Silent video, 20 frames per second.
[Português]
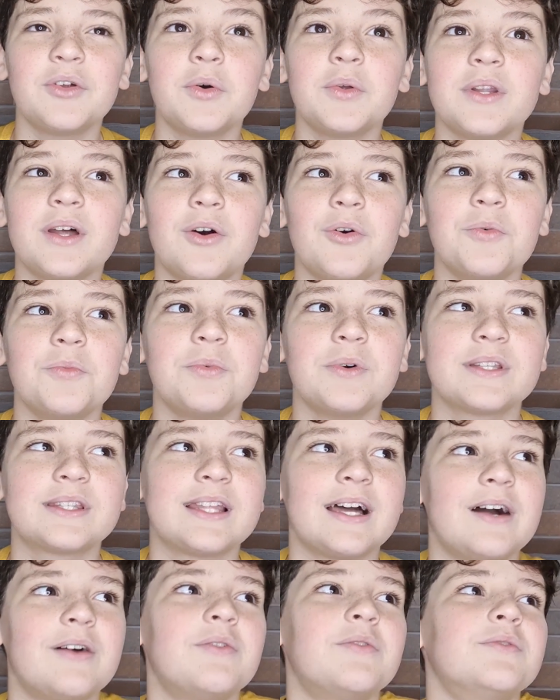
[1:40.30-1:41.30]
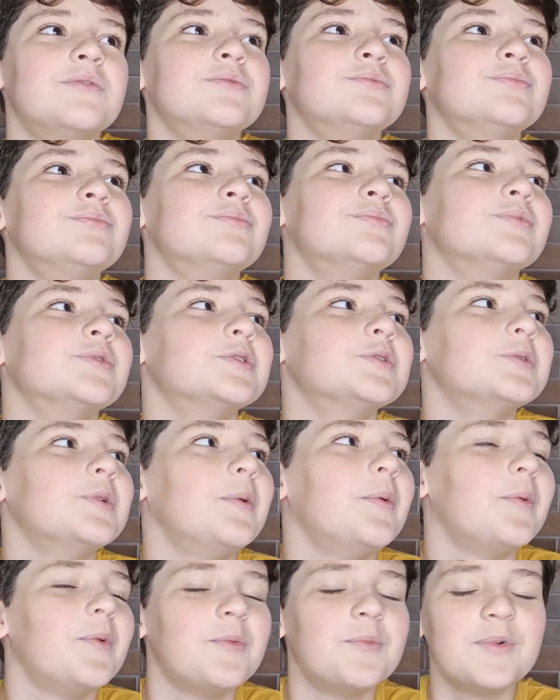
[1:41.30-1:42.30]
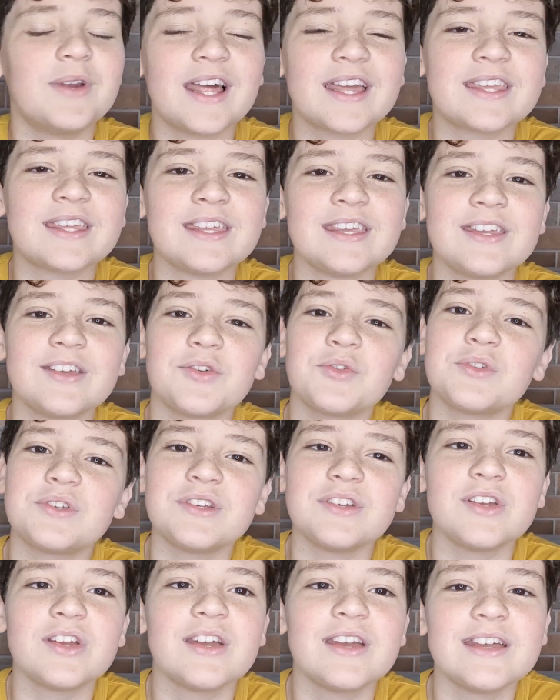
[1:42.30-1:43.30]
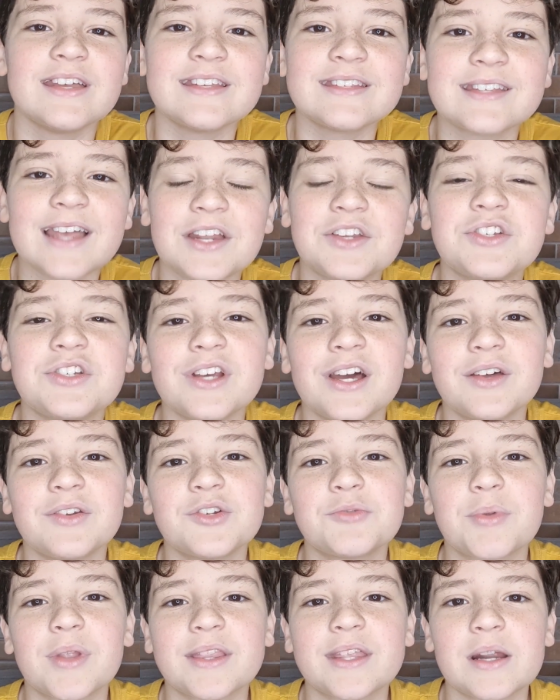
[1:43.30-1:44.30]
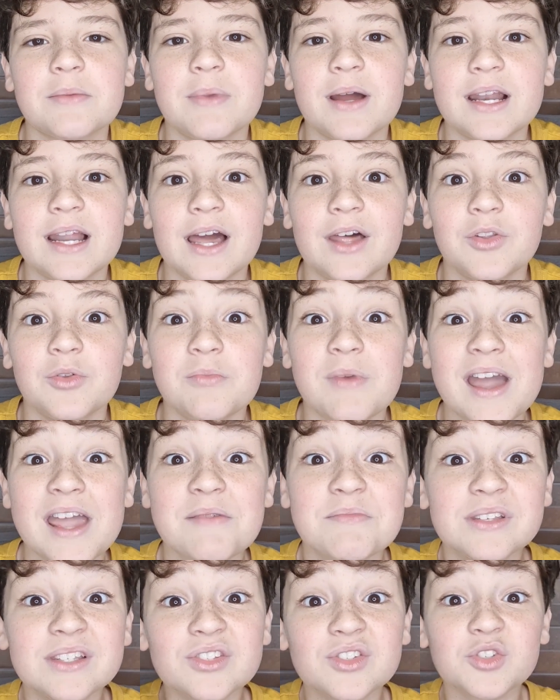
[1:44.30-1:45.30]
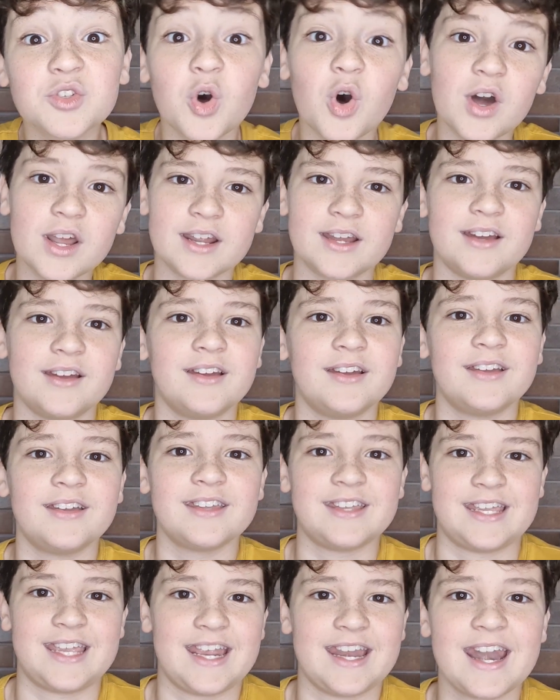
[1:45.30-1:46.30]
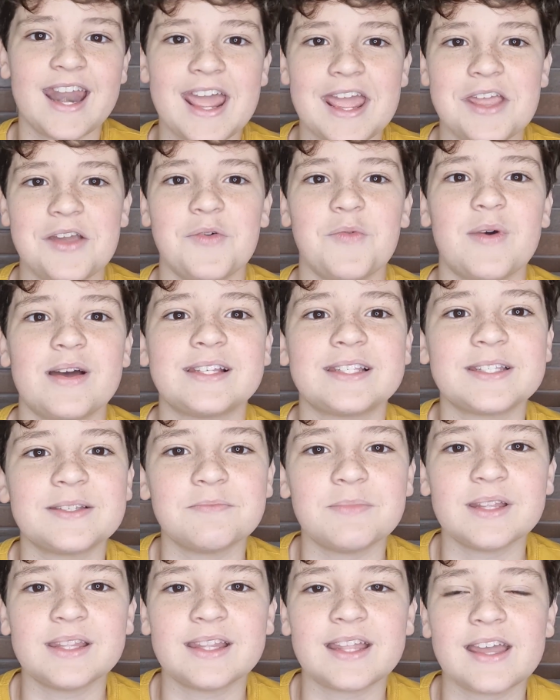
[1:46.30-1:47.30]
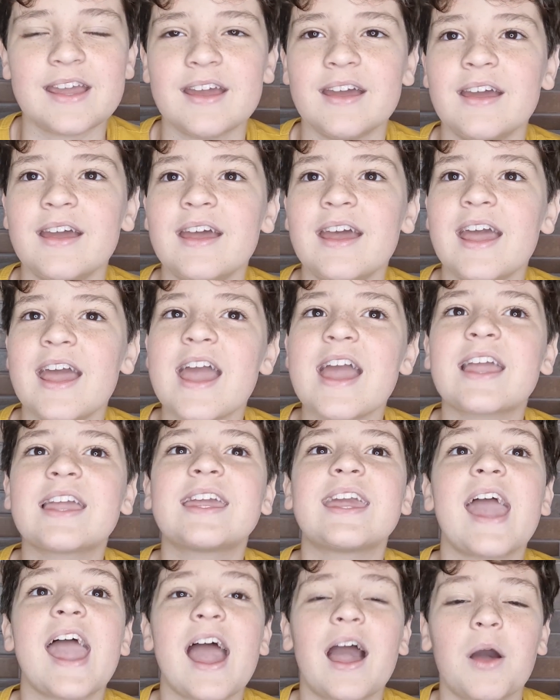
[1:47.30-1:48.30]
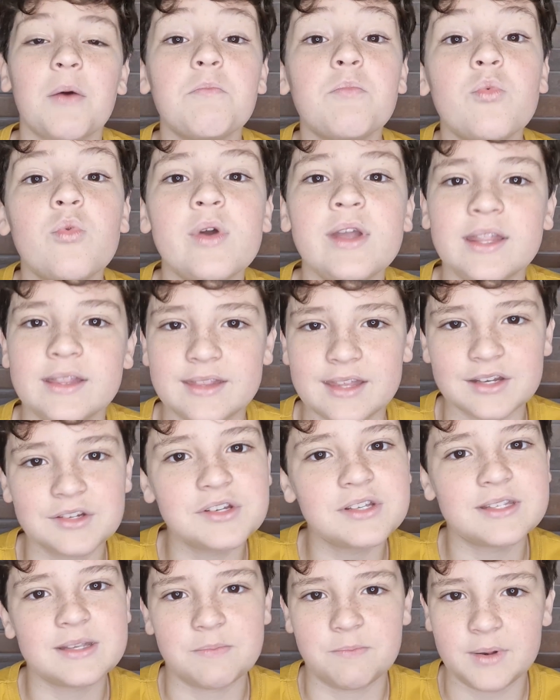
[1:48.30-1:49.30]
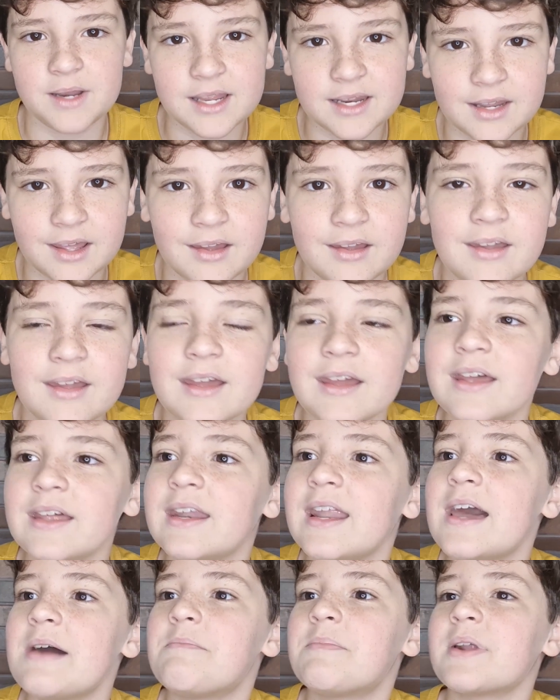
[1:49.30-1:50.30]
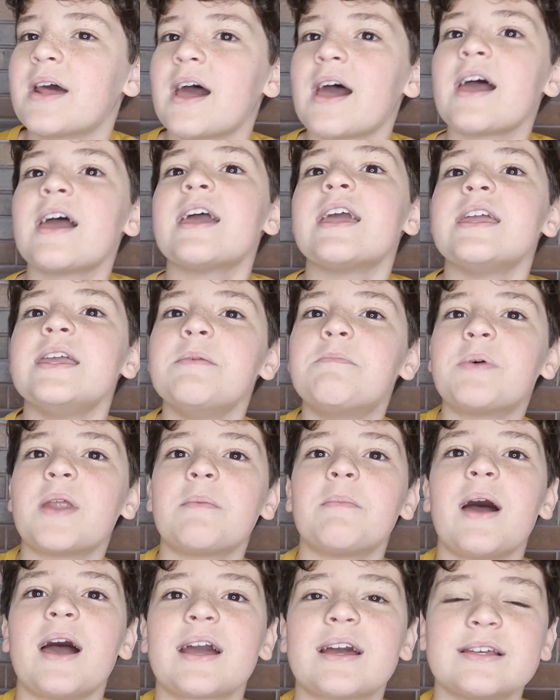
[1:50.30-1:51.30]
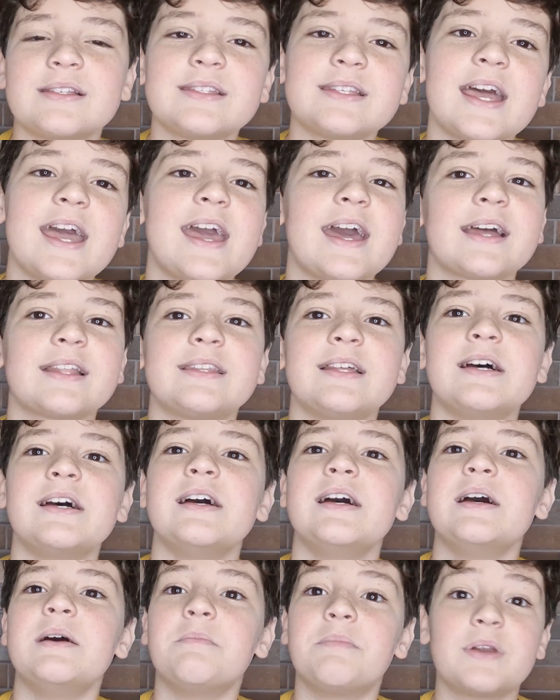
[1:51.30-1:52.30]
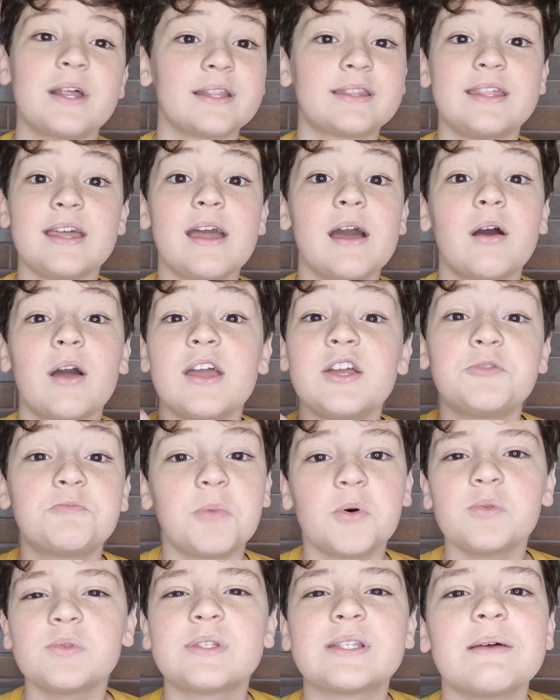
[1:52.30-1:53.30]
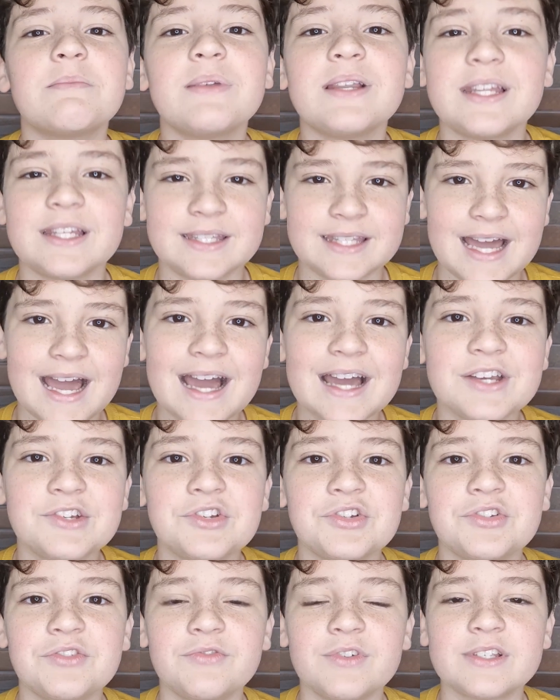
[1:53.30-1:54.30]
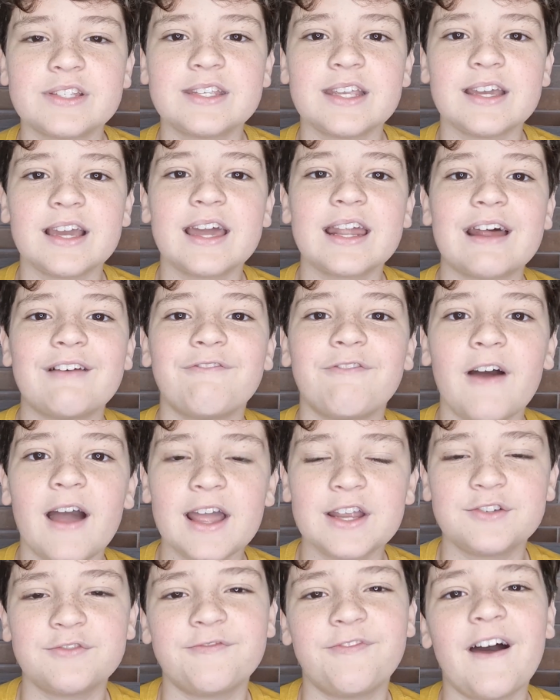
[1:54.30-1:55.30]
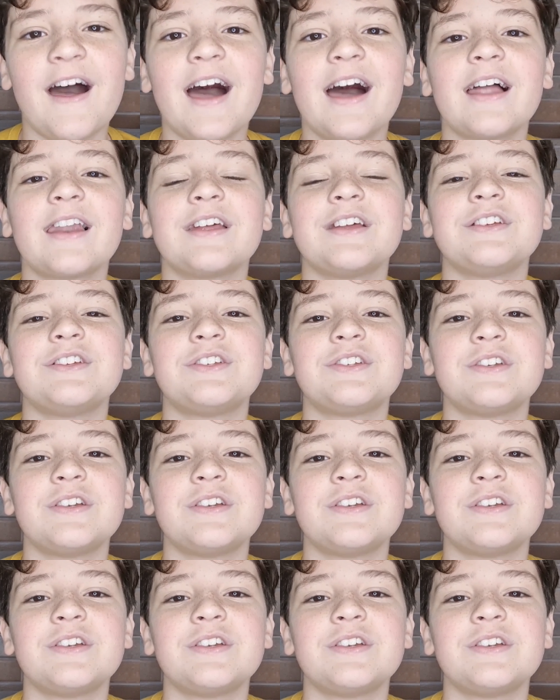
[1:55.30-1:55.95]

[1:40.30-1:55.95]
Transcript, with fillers: ou não, botar um, um, um molequinho de 7 anos para trabalhar numa emissora, que nem o SBT, requer muita disciplina né, para ir para a marca certa, para ter a responsabilidade de você gravar as falas,